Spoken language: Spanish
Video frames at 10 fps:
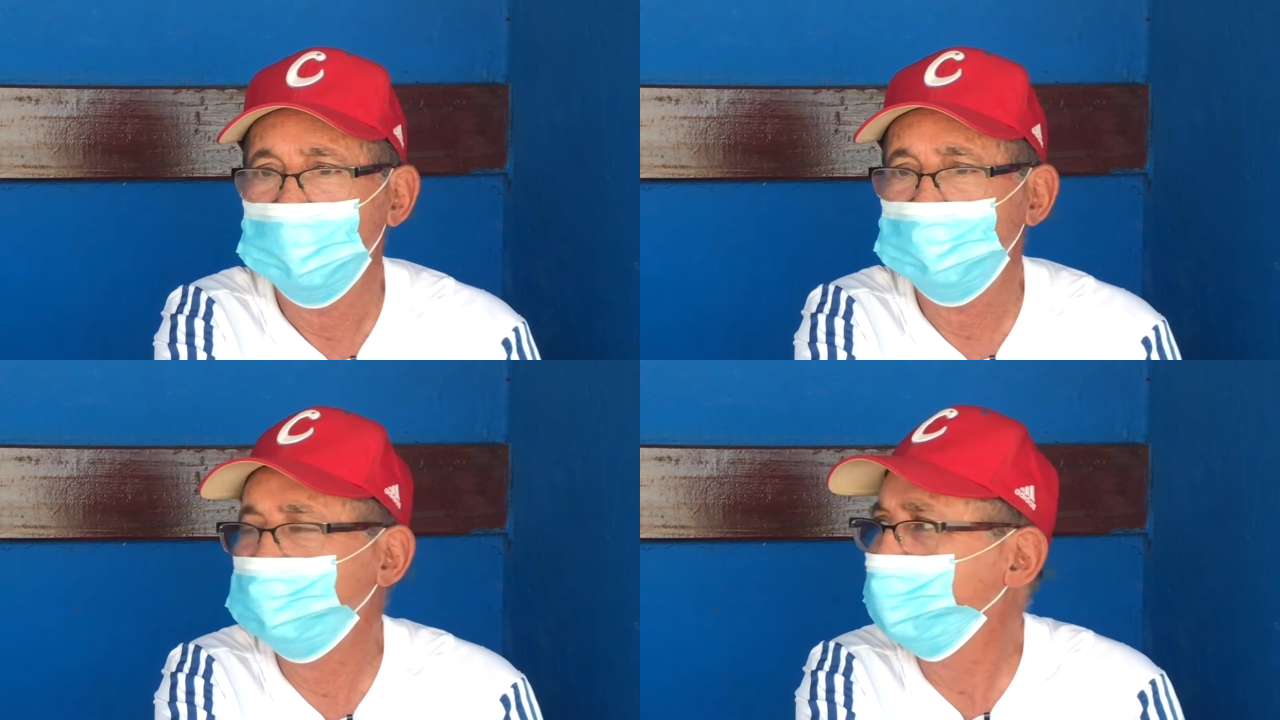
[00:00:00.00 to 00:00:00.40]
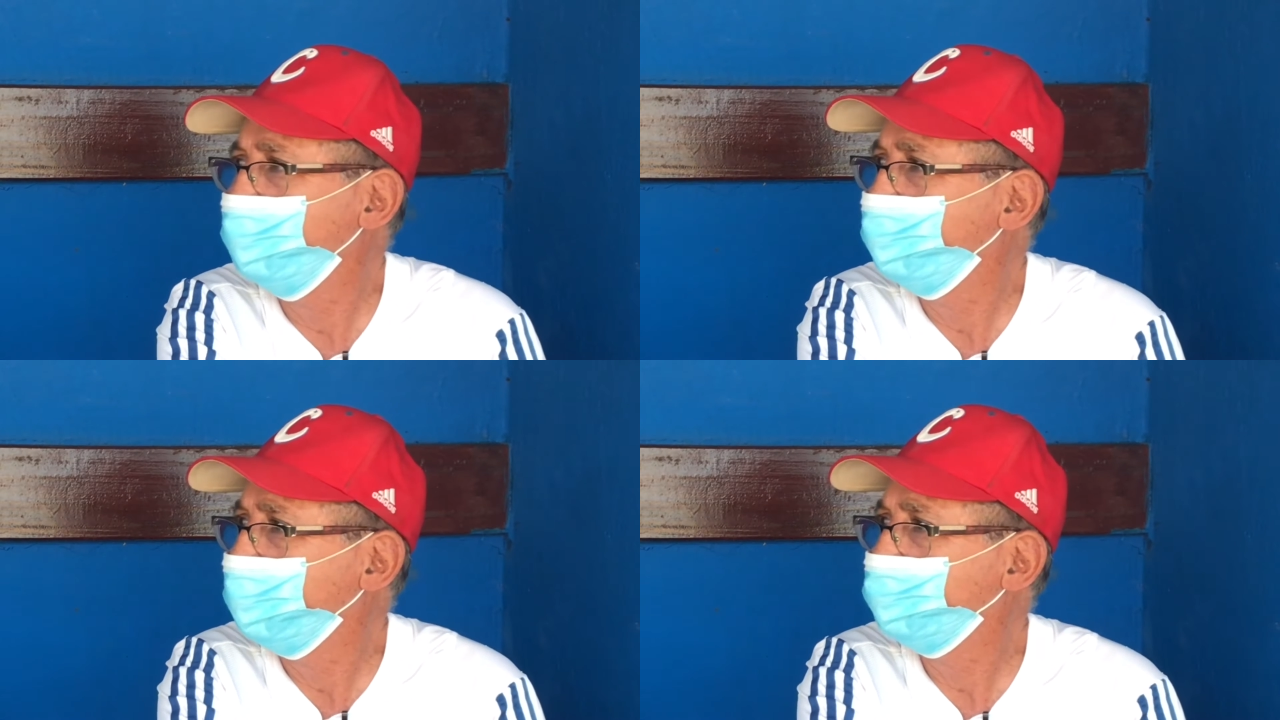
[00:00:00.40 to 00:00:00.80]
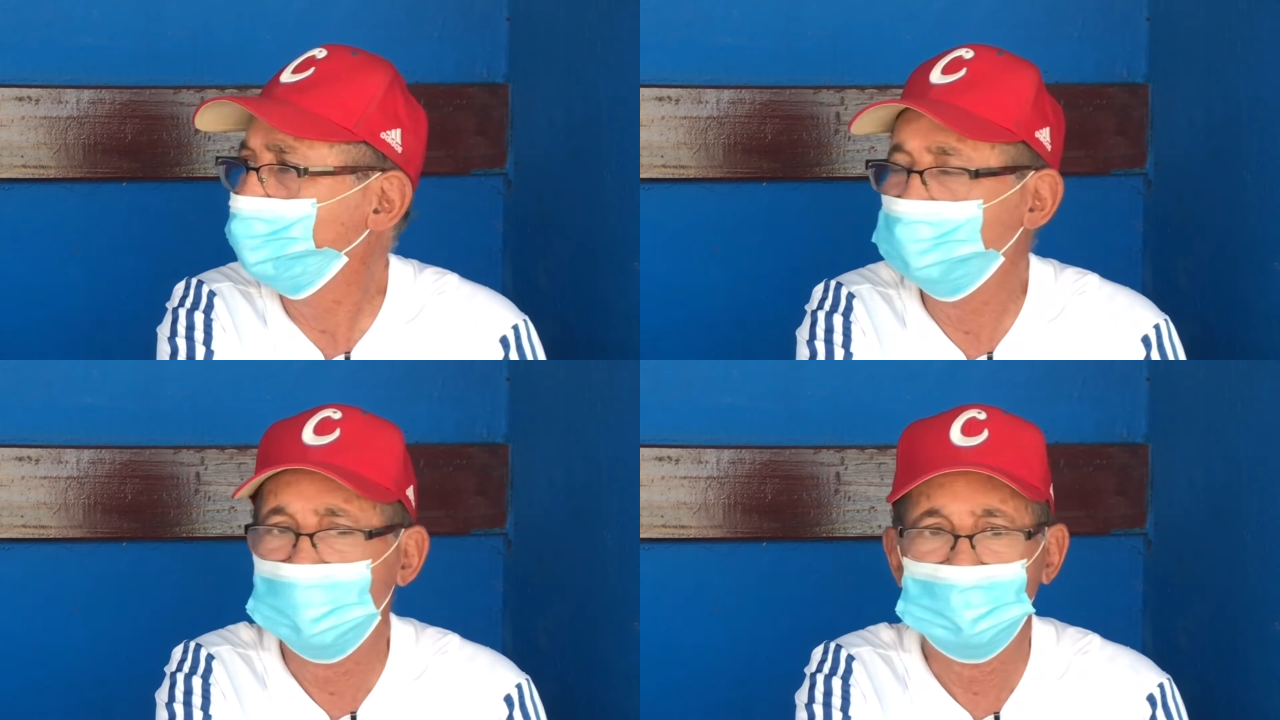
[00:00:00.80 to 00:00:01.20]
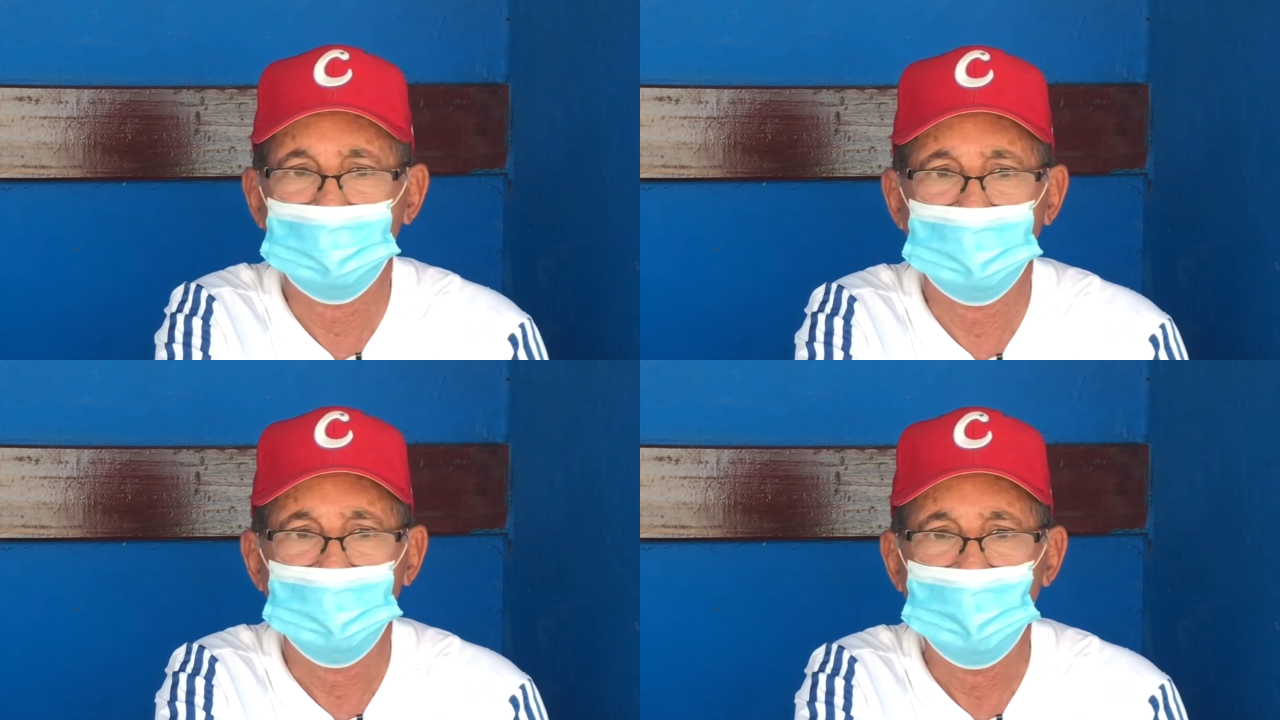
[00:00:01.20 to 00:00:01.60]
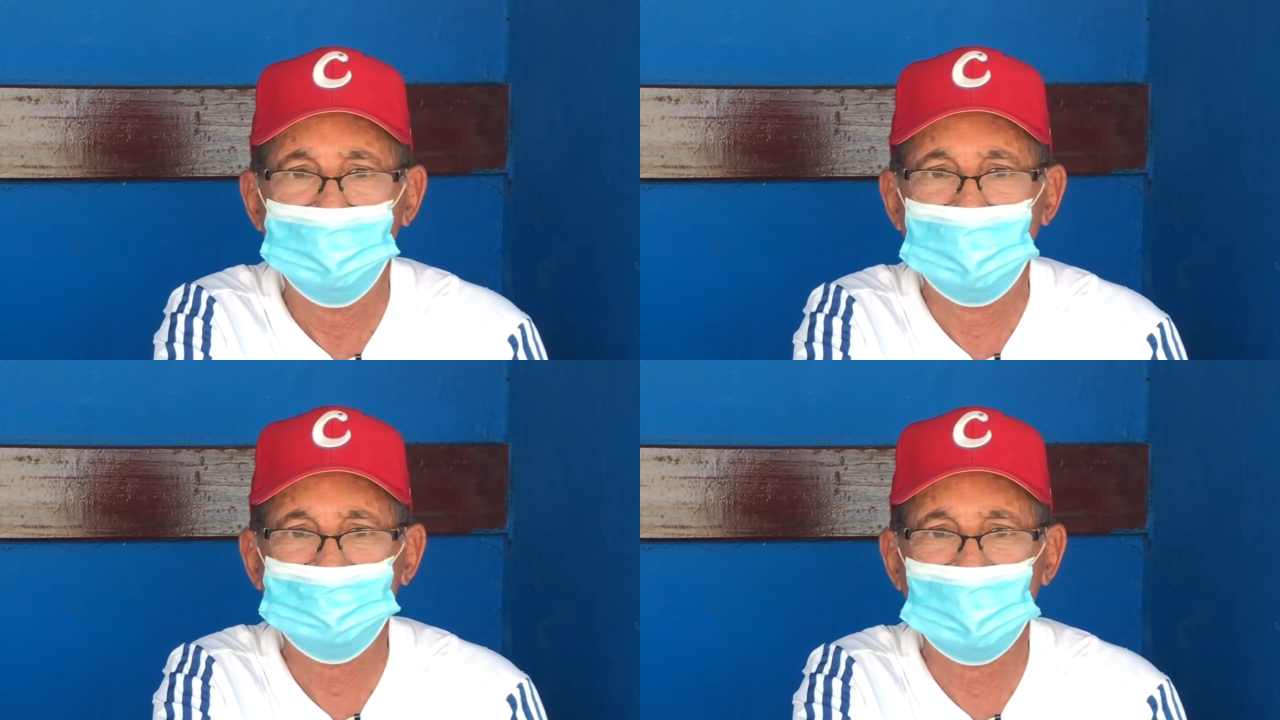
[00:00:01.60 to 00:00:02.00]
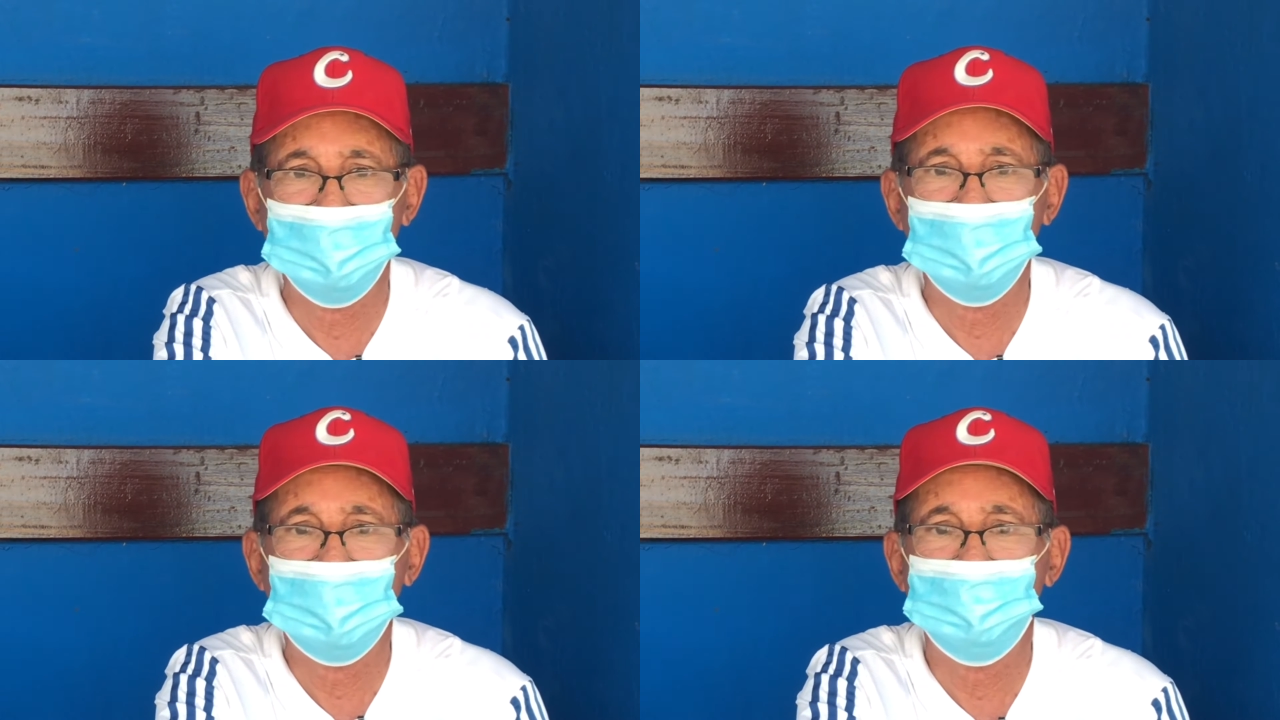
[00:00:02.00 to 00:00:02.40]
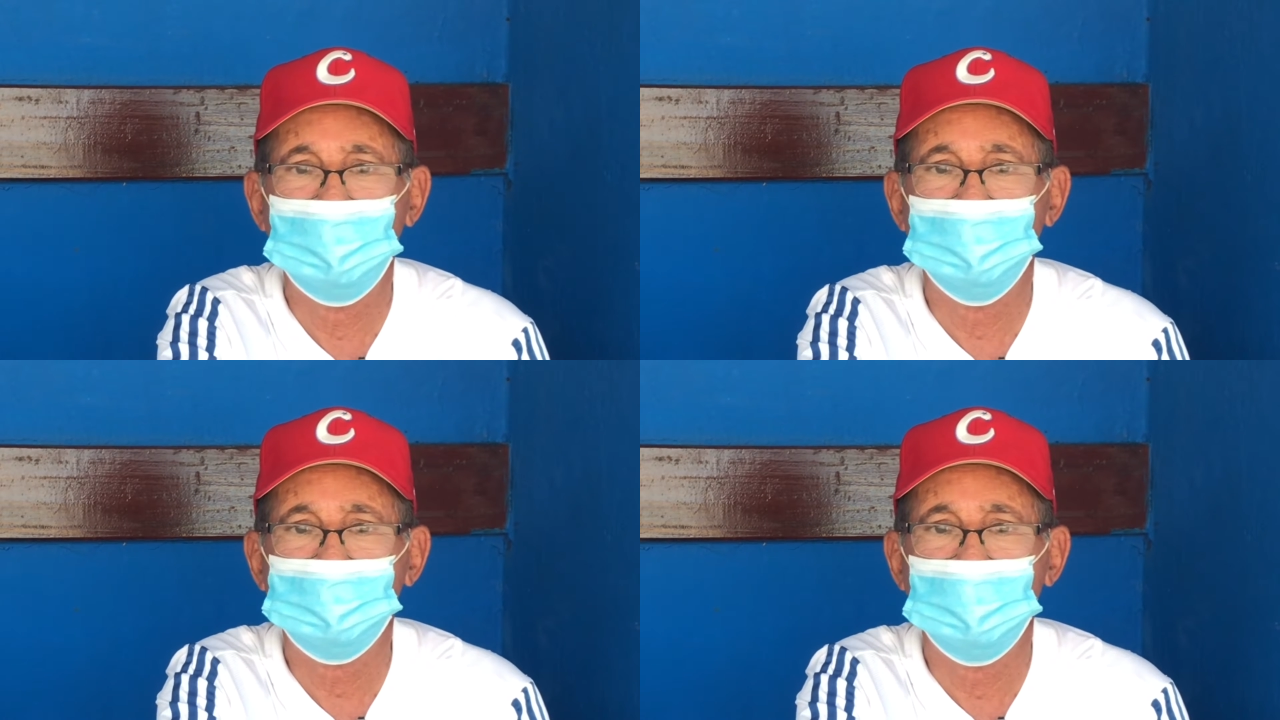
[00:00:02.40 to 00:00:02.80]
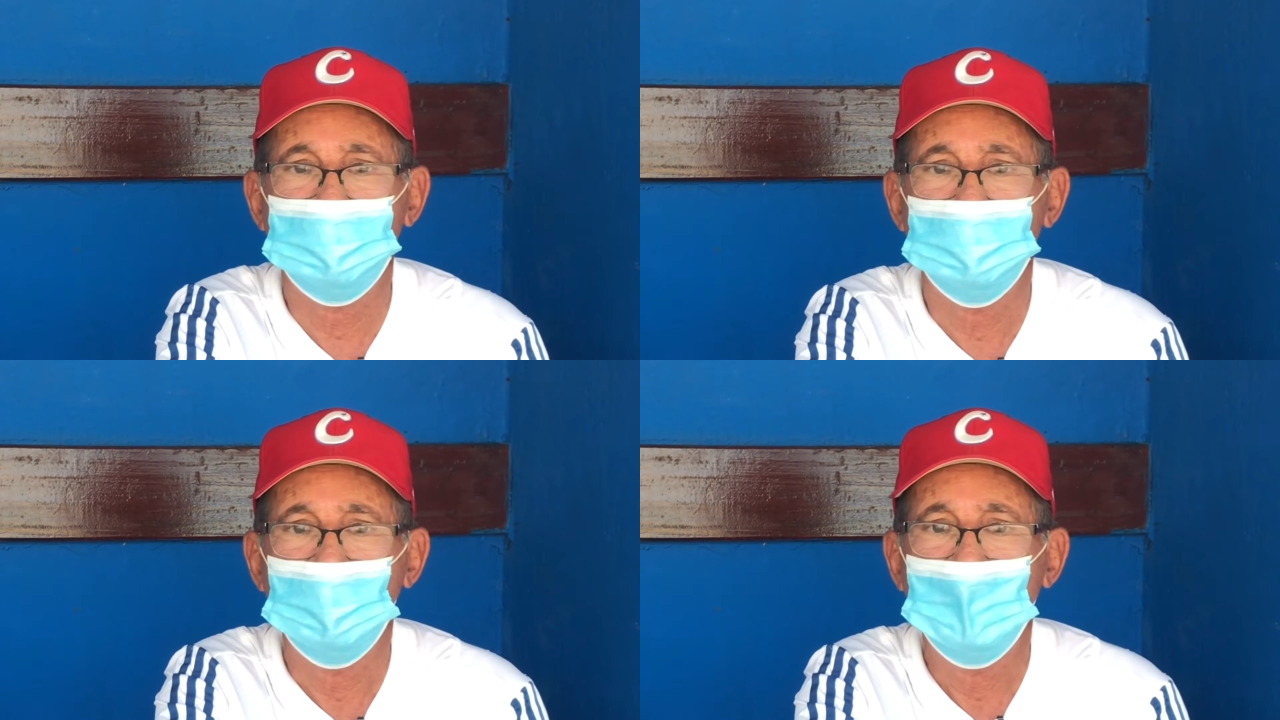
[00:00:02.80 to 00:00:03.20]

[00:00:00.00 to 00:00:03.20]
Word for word: de significación táctica, basado en que el pelotero